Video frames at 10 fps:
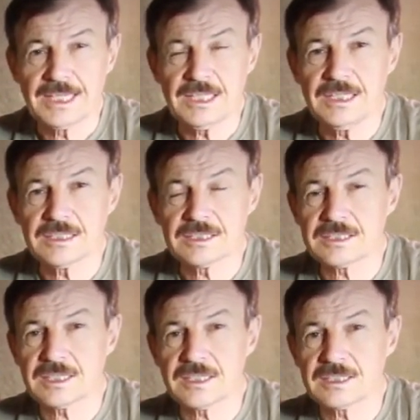И
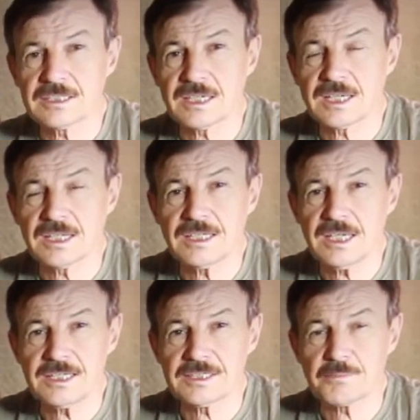
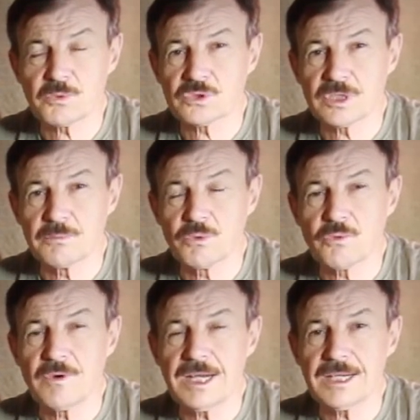сохранялись
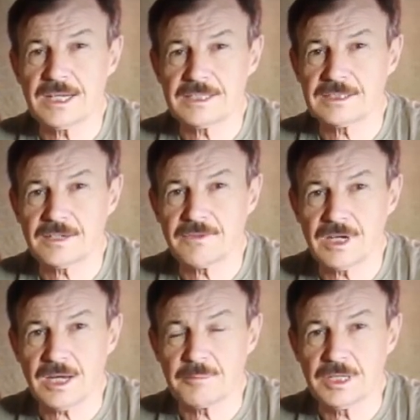буквально
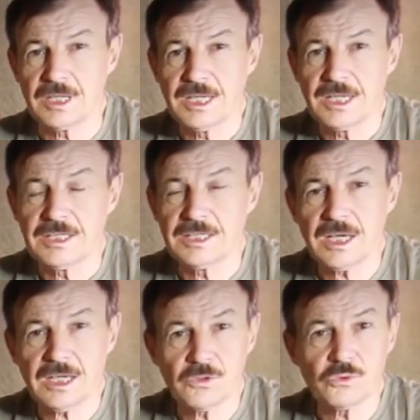островками.
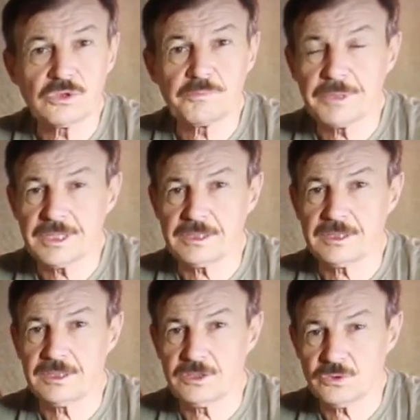Я
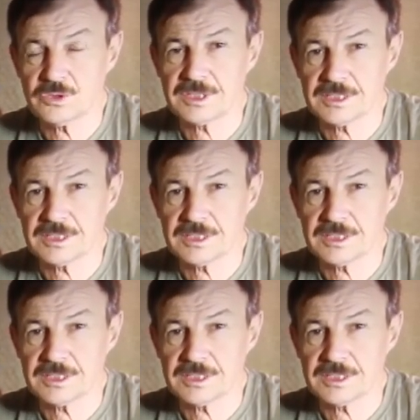успел ее